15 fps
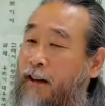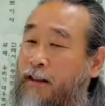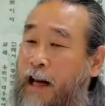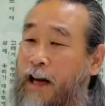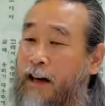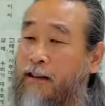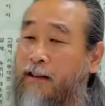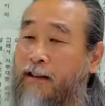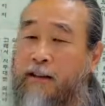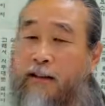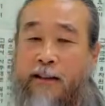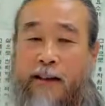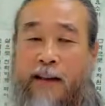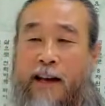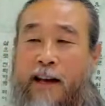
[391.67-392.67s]
다른
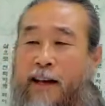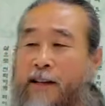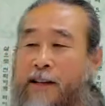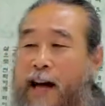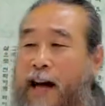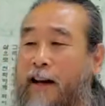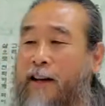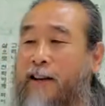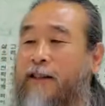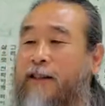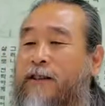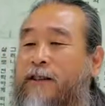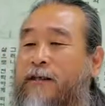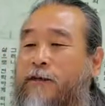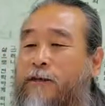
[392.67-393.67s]
거는 자연히
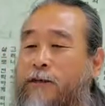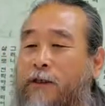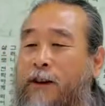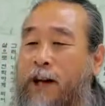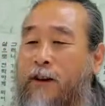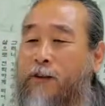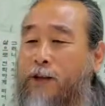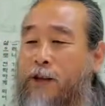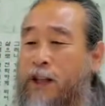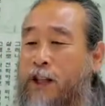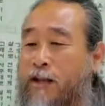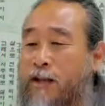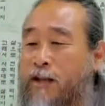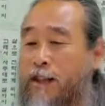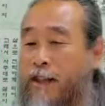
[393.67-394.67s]
스스로 하고
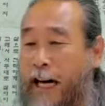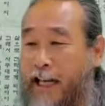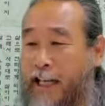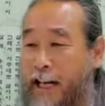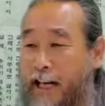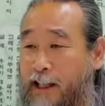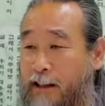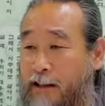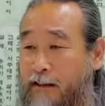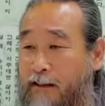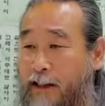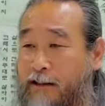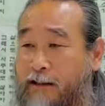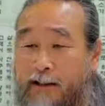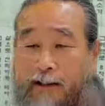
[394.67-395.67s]
신들이 자기 할 일을
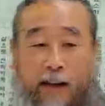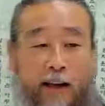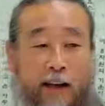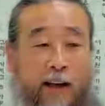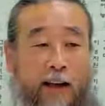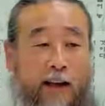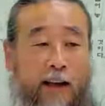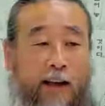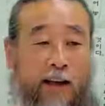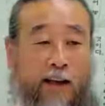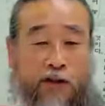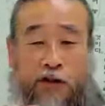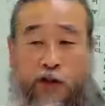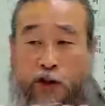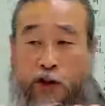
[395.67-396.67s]
해서
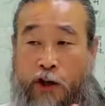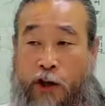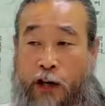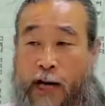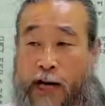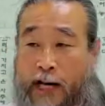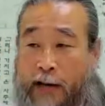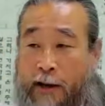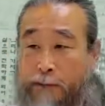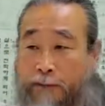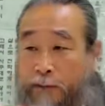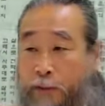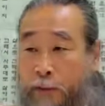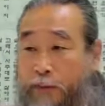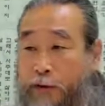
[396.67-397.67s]
이
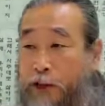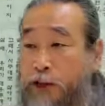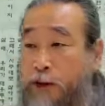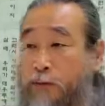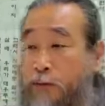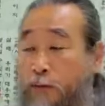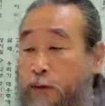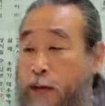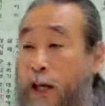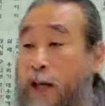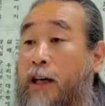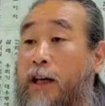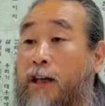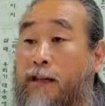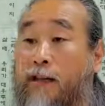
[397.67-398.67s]
정확한 법칙으로
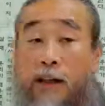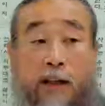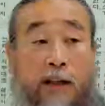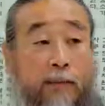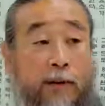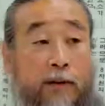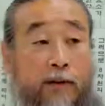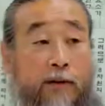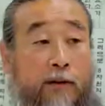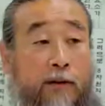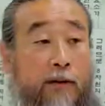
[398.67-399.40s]
살아가는 사람은